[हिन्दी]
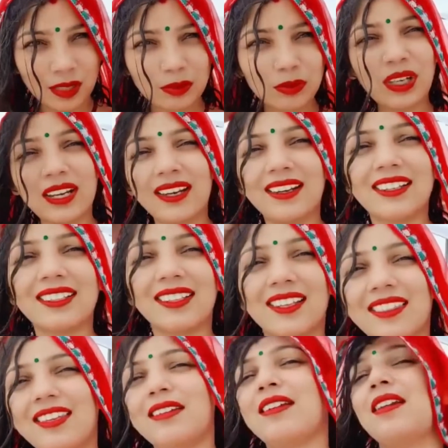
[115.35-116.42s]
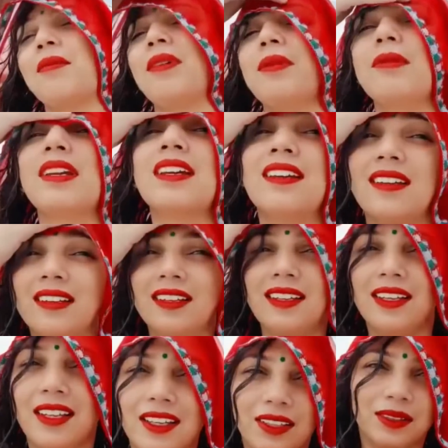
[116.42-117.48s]
आने लग जाती है गर्मी में
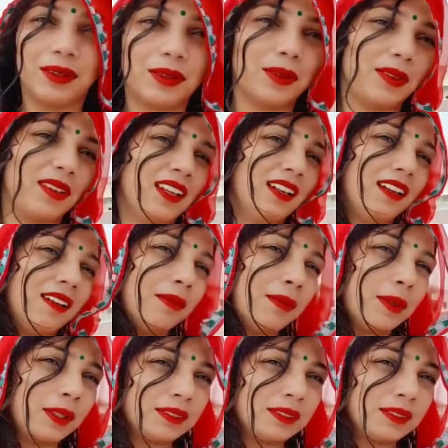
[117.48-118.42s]
तो कल वो